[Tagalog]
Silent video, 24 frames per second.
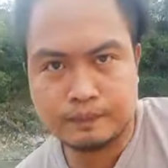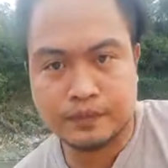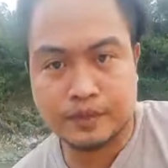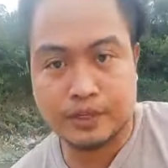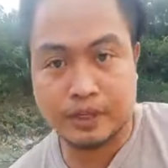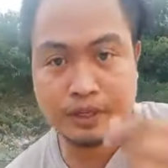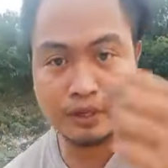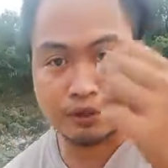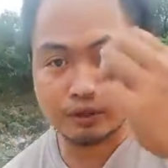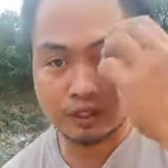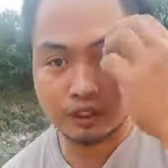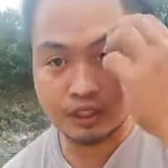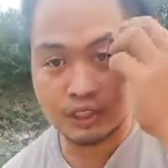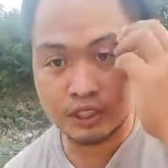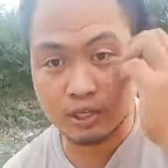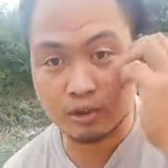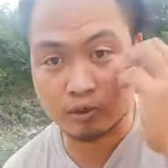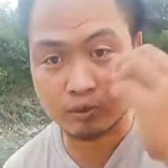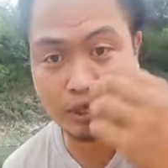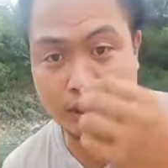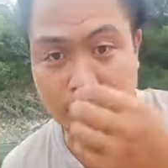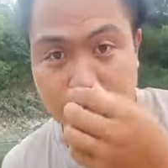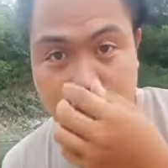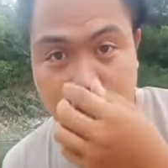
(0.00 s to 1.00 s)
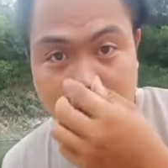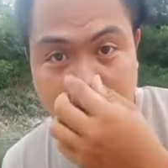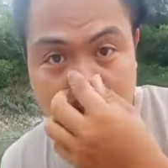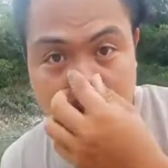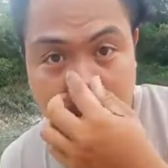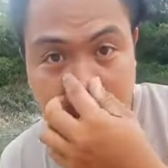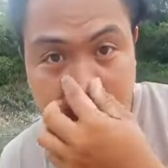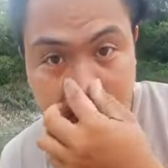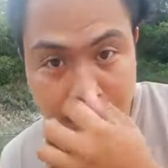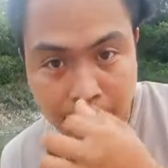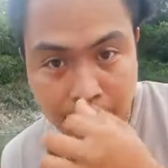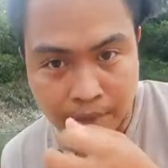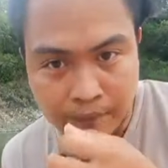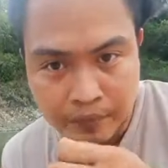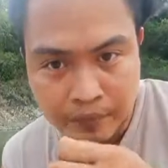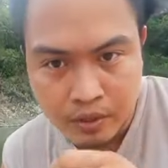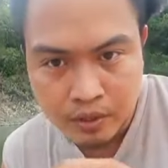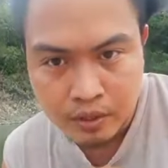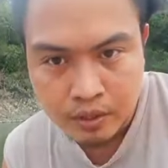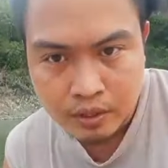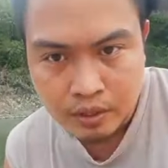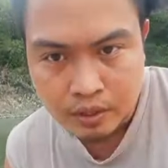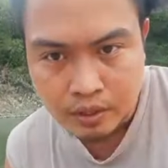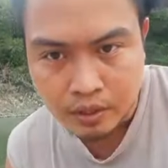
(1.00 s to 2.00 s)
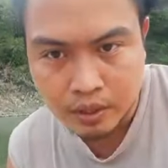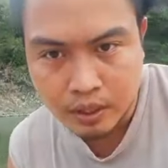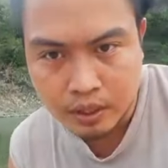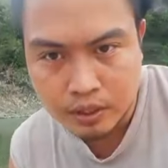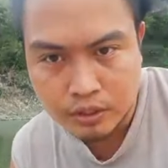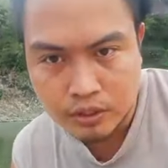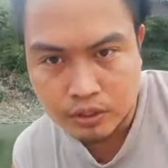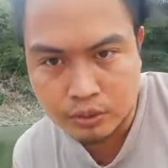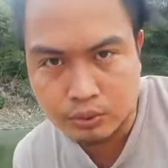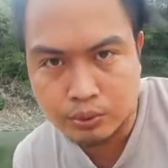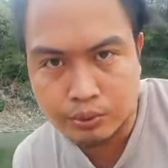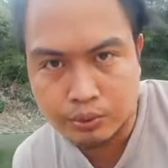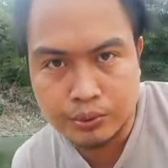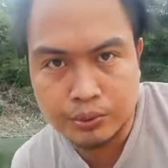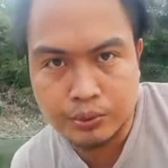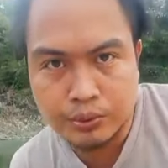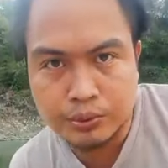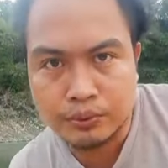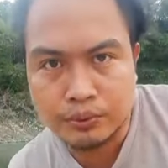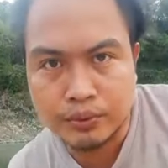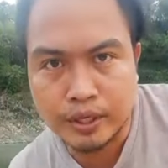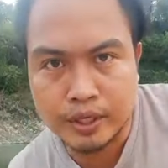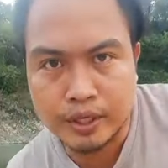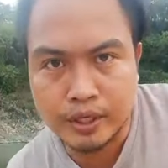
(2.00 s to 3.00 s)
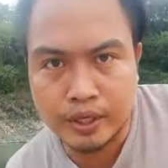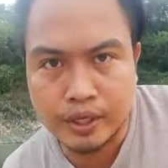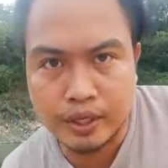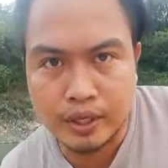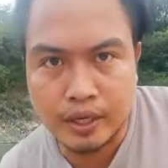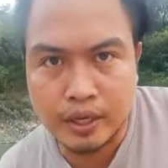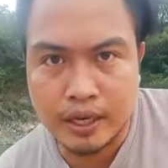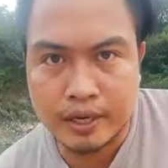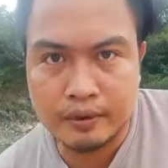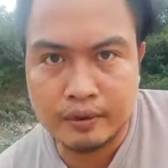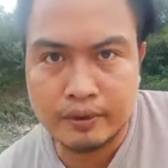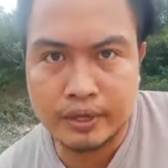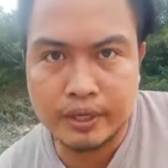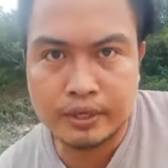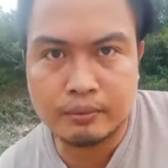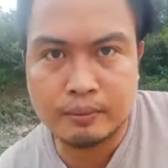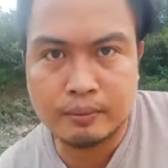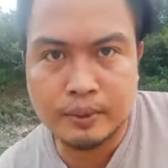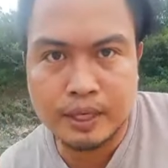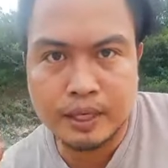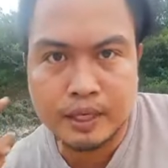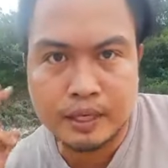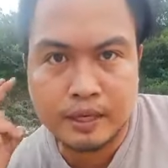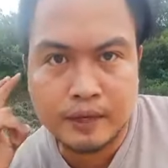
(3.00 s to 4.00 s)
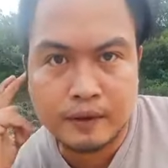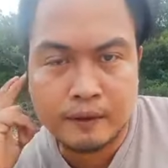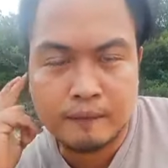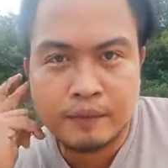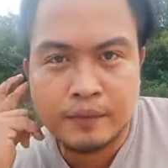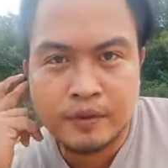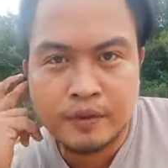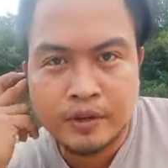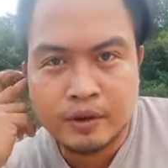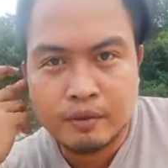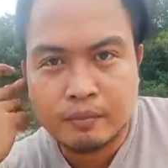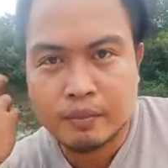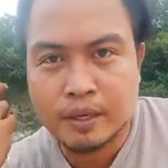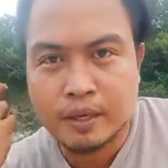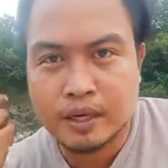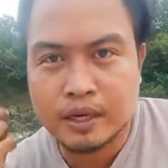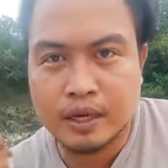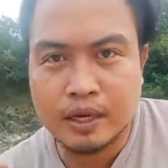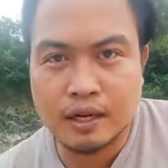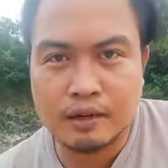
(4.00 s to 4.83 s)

ayun nag shout out tayo manin God is good muna ni Larry Dumaya mega